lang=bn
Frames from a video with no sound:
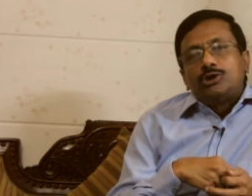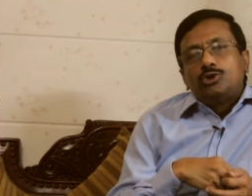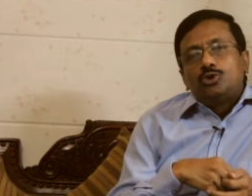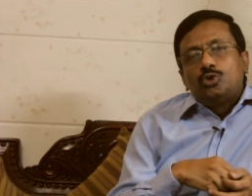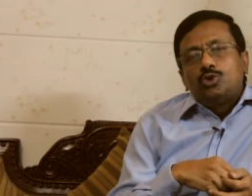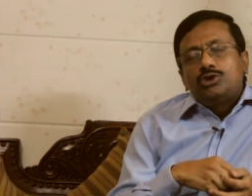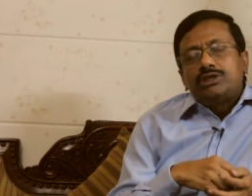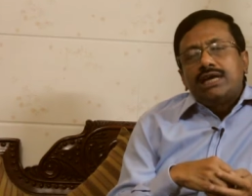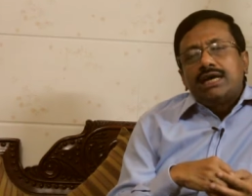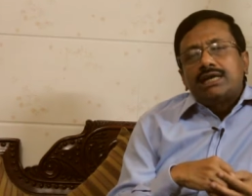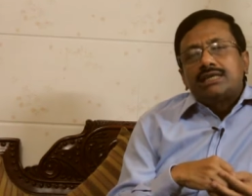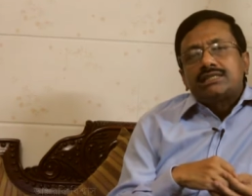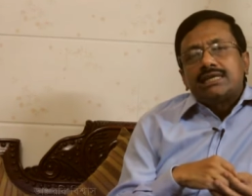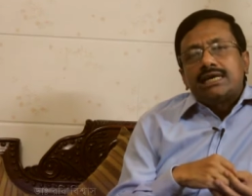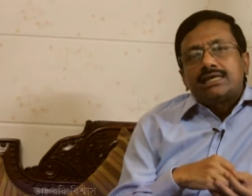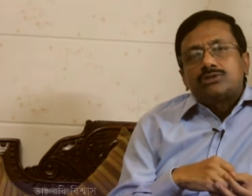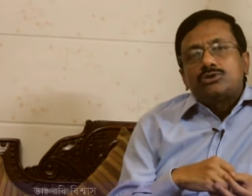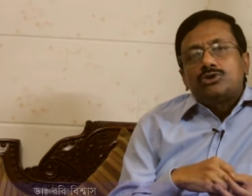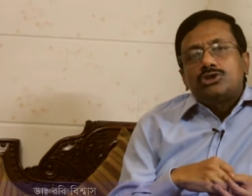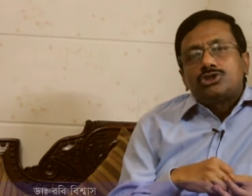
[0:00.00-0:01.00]
টুকটাক
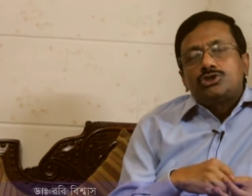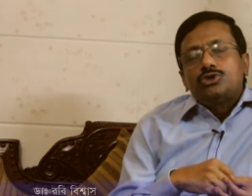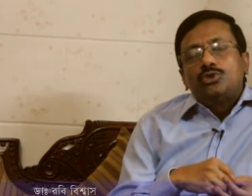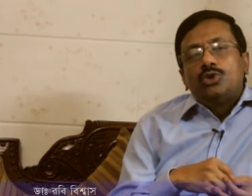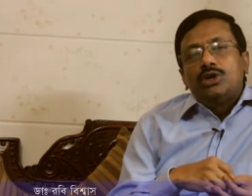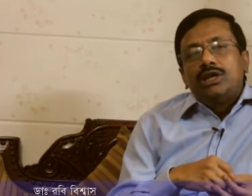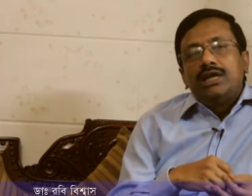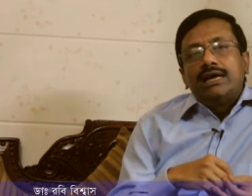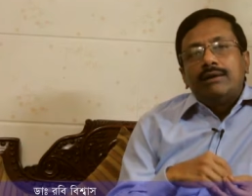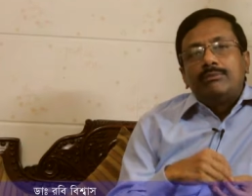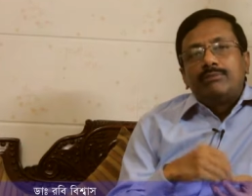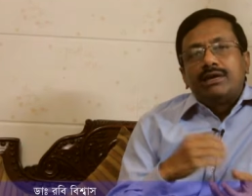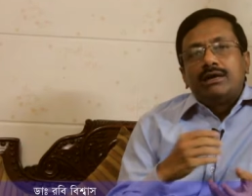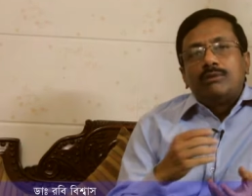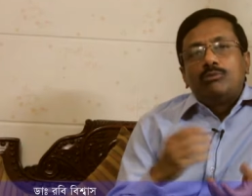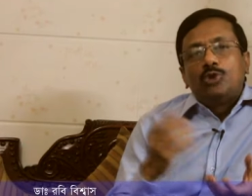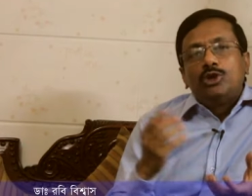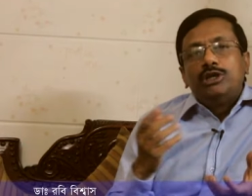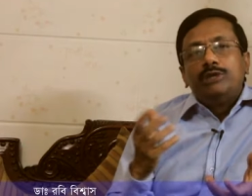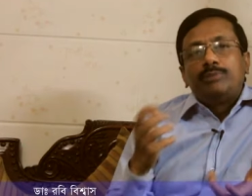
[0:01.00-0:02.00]
শ্বাসকষ্ট হলে আমরা
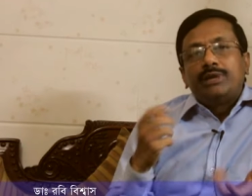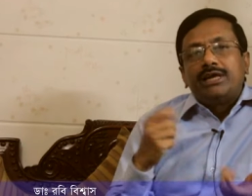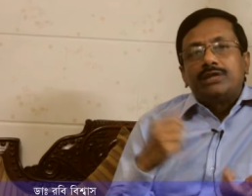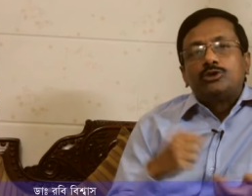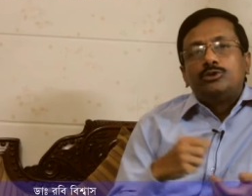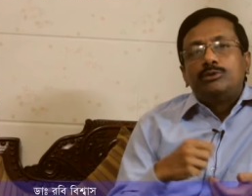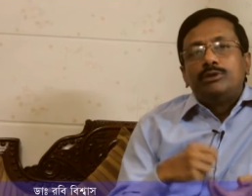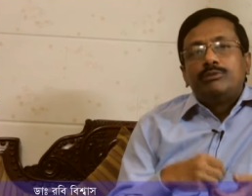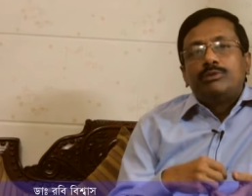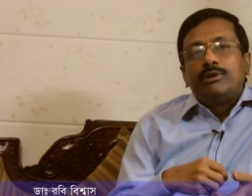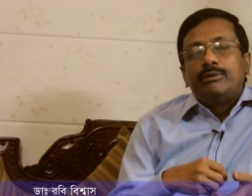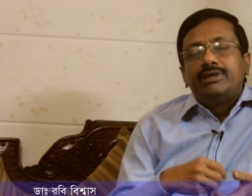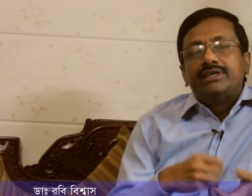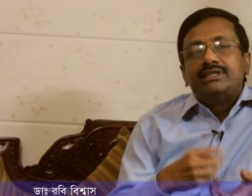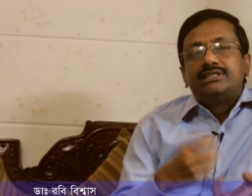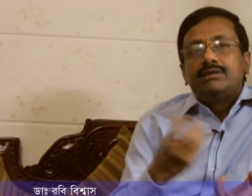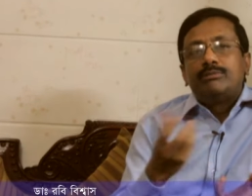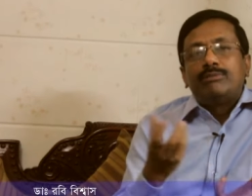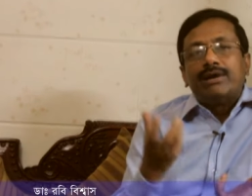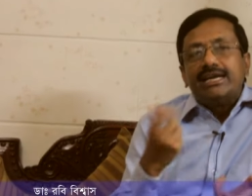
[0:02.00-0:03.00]
বলি প্রাথমিকভাবে
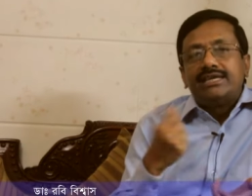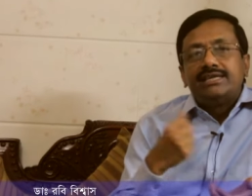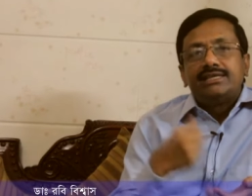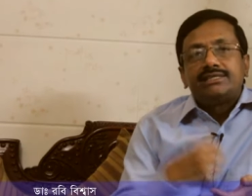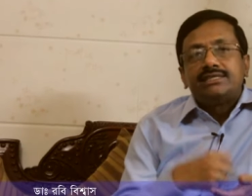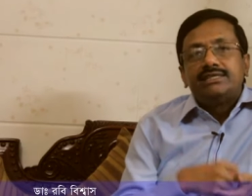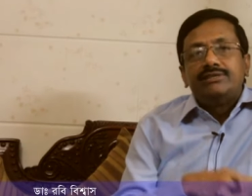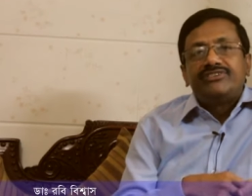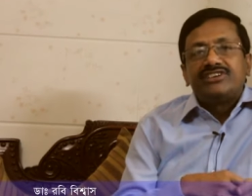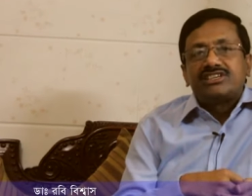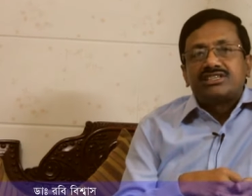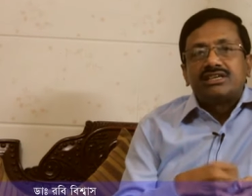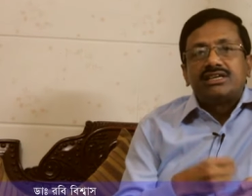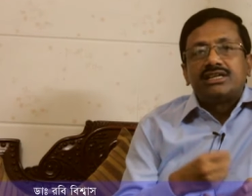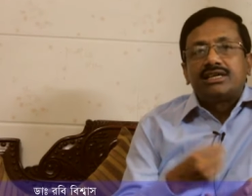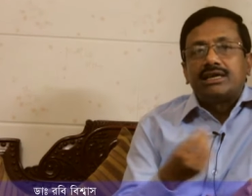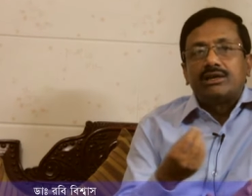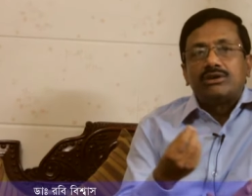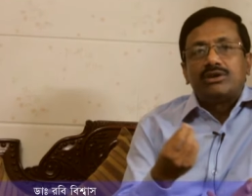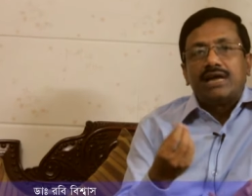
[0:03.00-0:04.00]
যে ভাইরাস
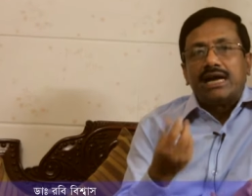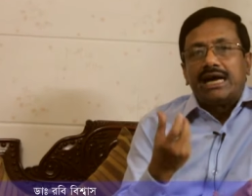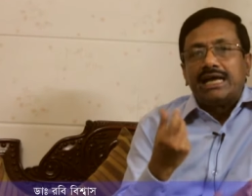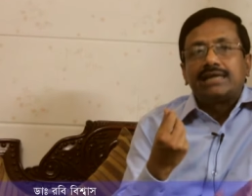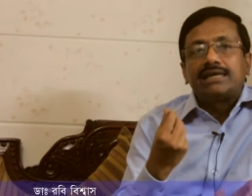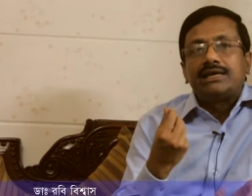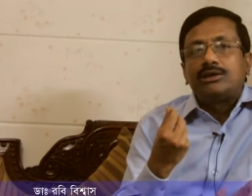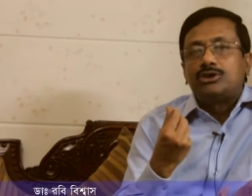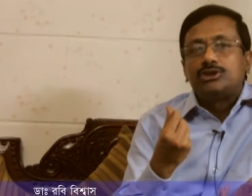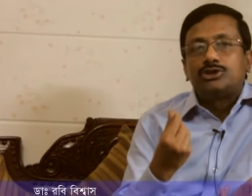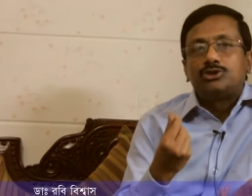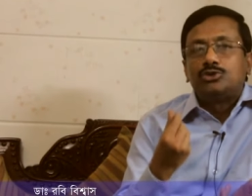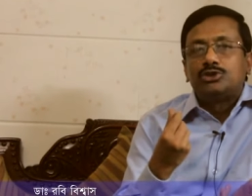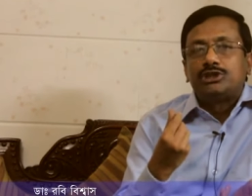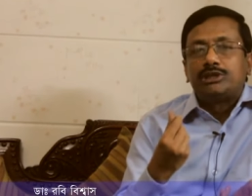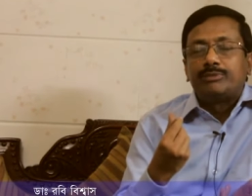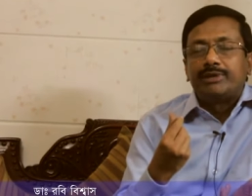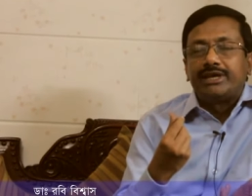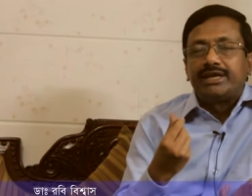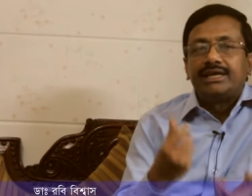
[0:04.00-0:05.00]
ইনফেকশনের কারণে হালকা হয়তো
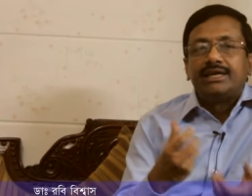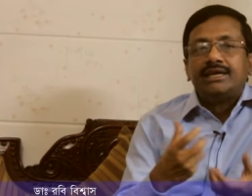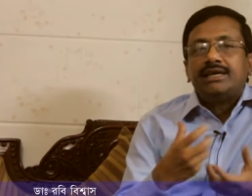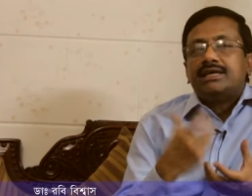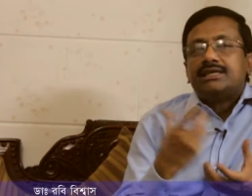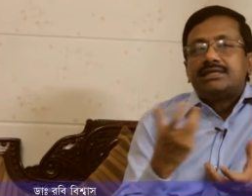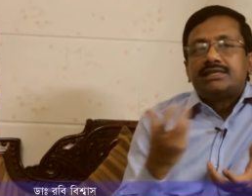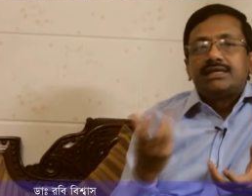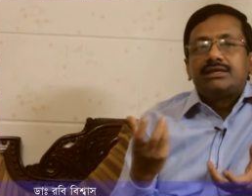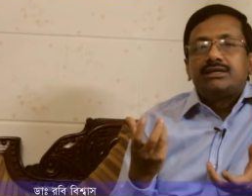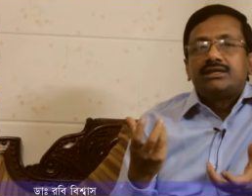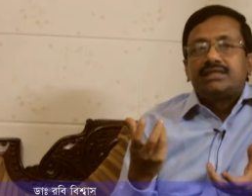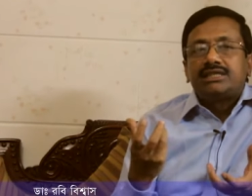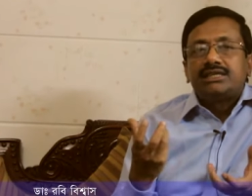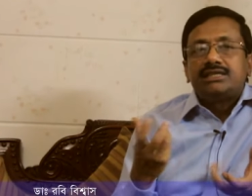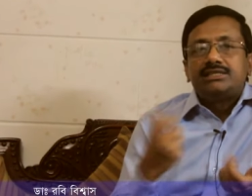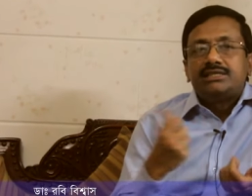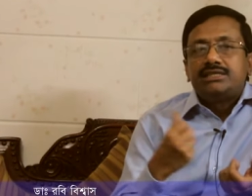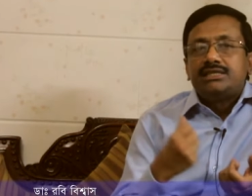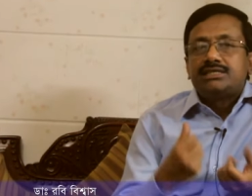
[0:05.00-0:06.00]
হতে পারে সেই
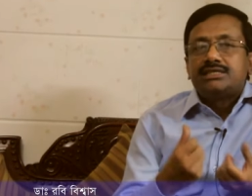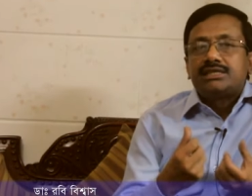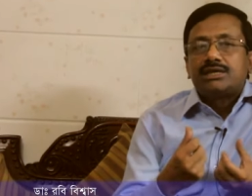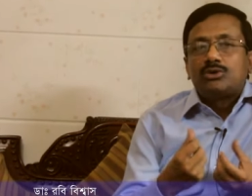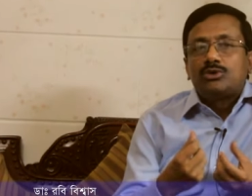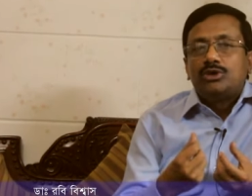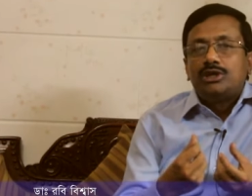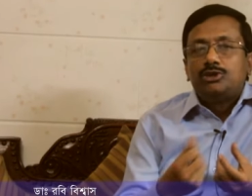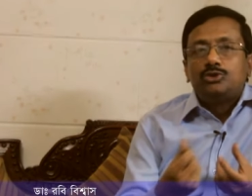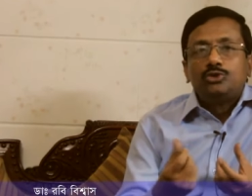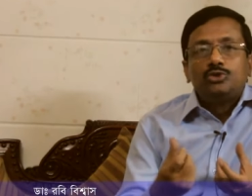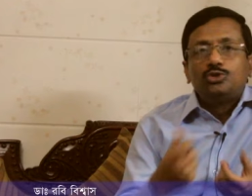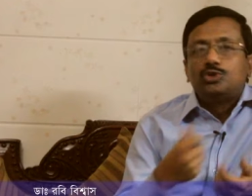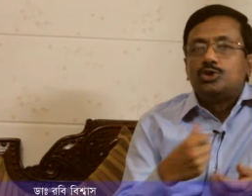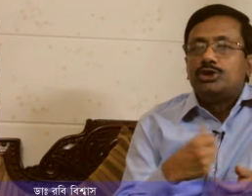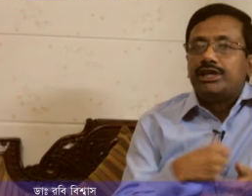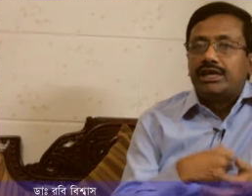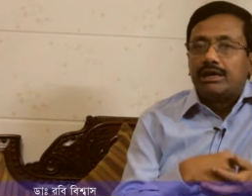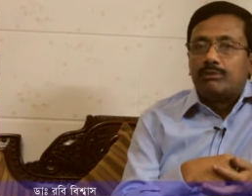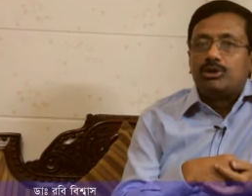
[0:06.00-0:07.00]
ক্ষেত্রে চিকিৎসা করলে দ্রুত
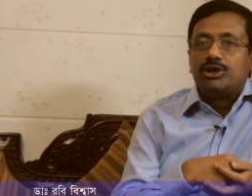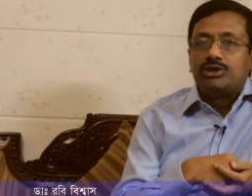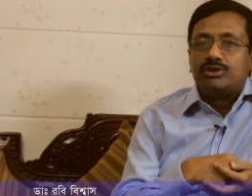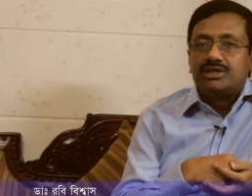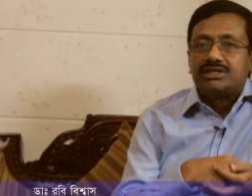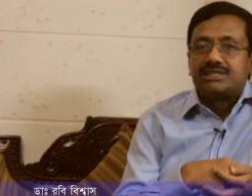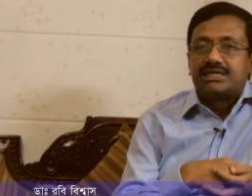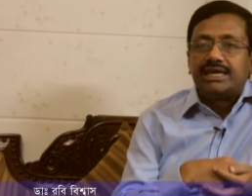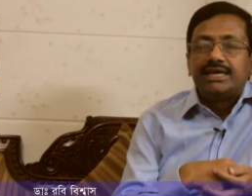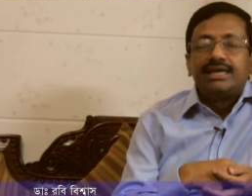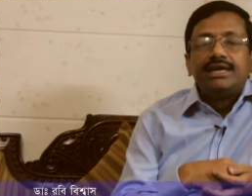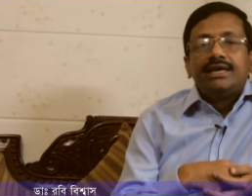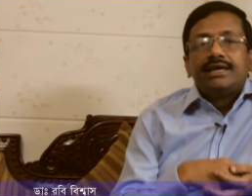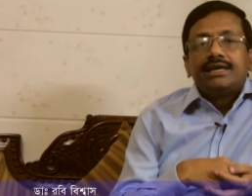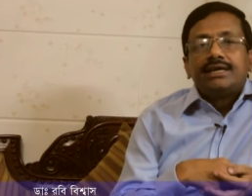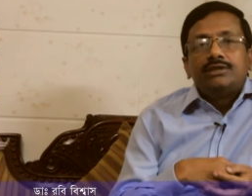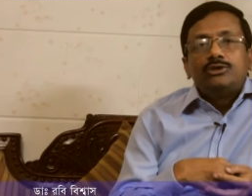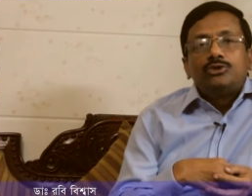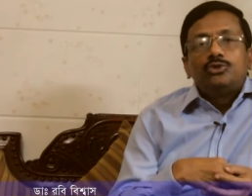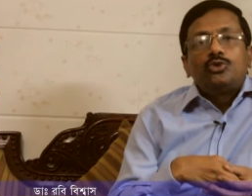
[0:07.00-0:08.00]
নিরাময় হয়ে যায়
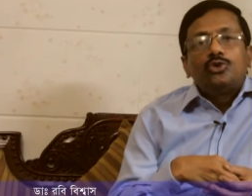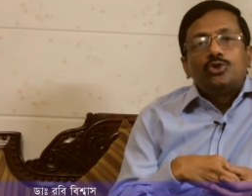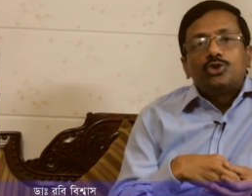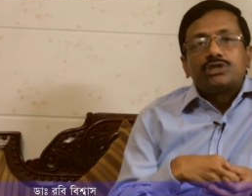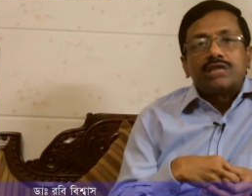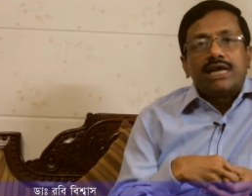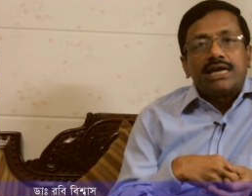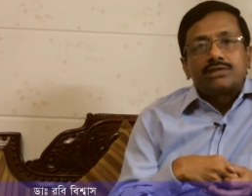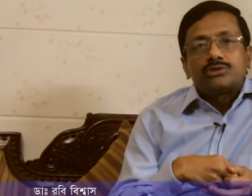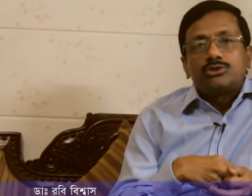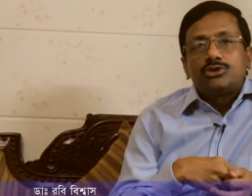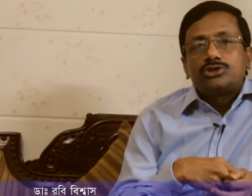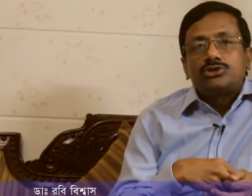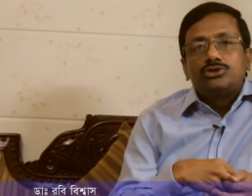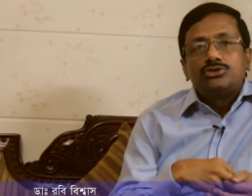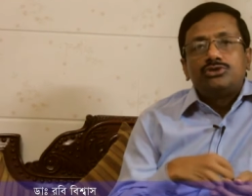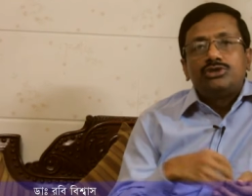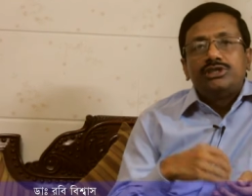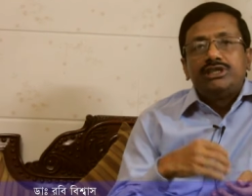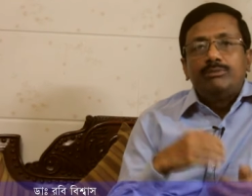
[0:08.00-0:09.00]
কিন্তু কোনো
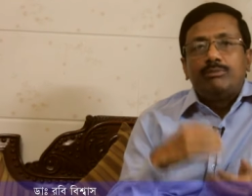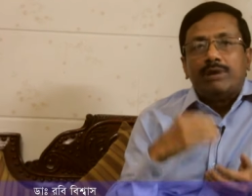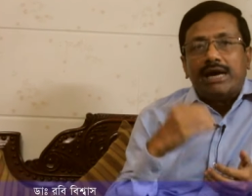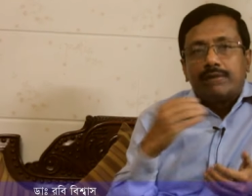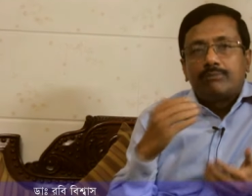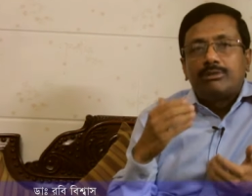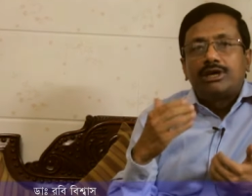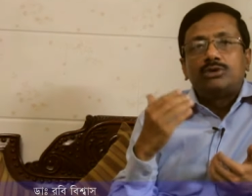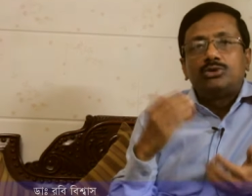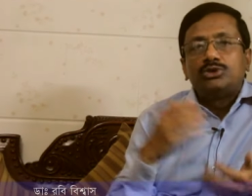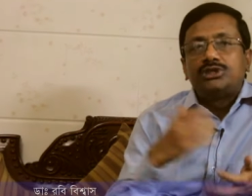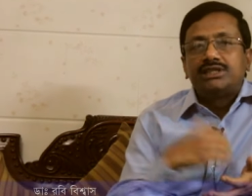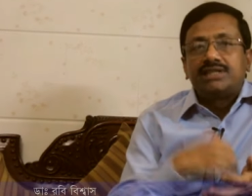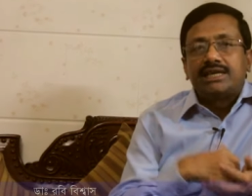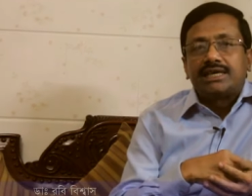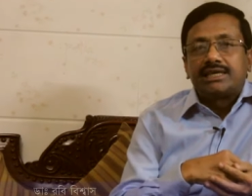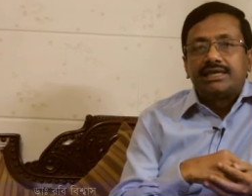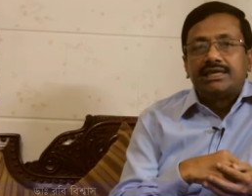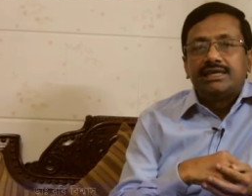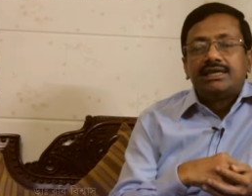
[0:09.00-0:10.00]
শ্বাসকষ্ট যদি বারবার হতে
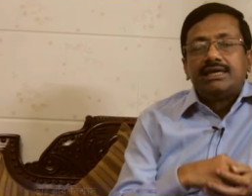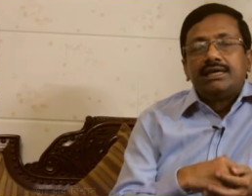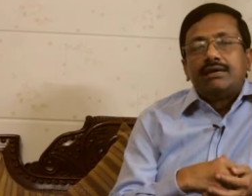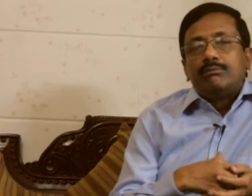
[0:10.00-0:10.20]
থাকে